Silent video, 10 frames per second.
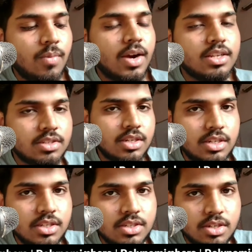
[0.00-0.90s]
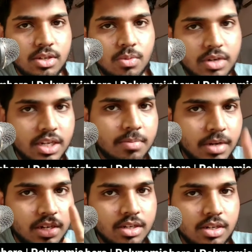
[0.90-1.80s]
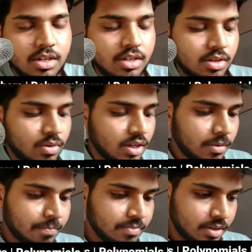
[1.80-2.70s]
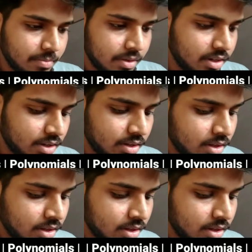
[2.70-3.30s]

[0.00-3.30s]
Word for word: y is integer वो टिक मार्क करना ओके मिल गया